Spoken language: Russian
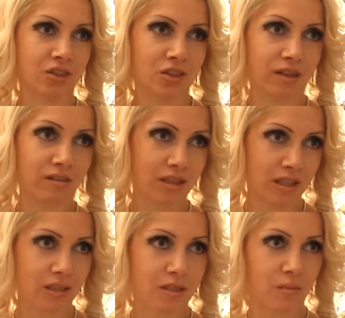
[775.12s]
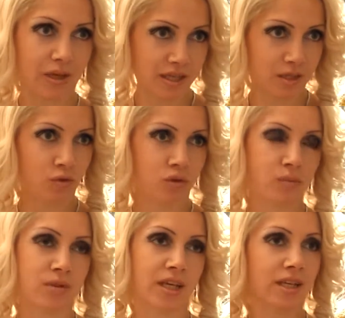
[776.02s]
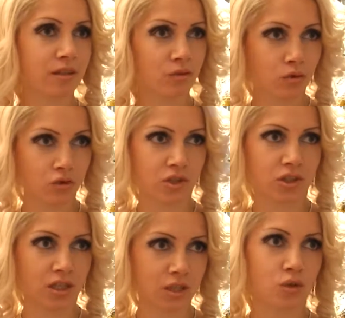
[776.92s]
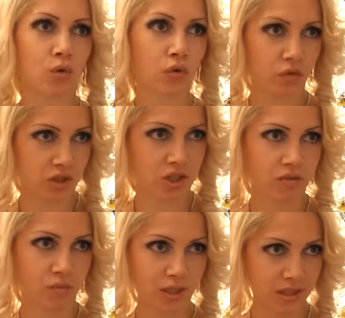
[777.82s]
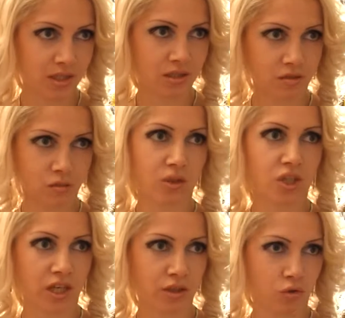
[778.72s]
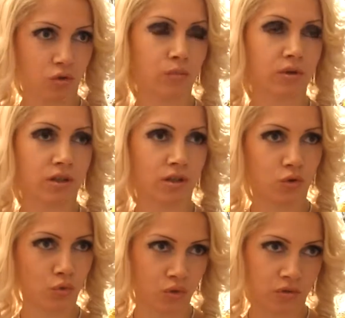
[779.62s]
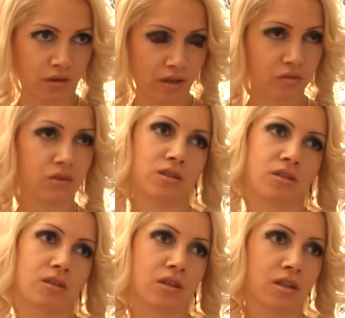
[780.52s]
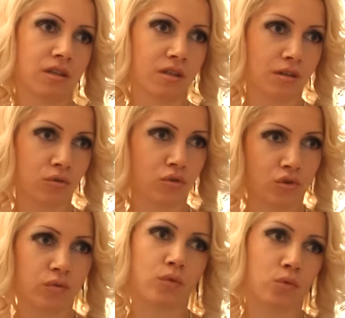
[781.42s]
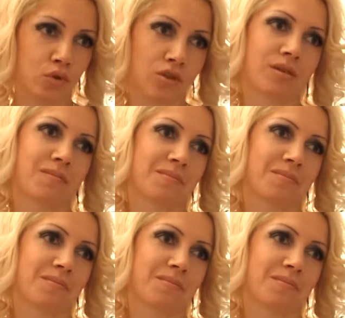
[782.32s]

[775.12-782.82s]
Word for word: человек ест мясо, он обязательно должен есть овощи, вместе совмещать, чтобы хорошо усваивалось, и это очень вкусно.